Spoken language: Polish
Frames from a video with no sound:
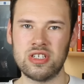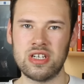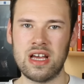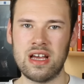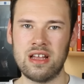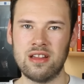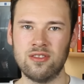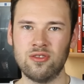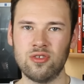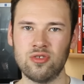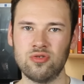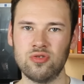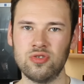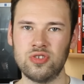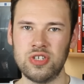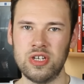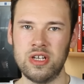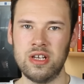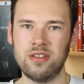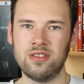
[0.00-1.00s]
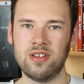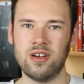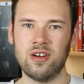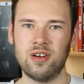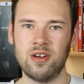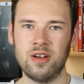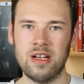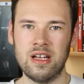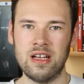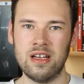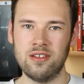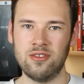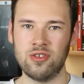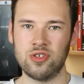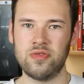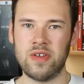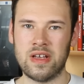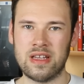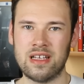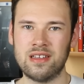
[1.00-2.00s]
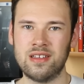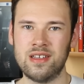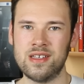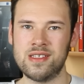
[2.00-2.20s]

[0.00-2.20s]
że dorzucili to do świata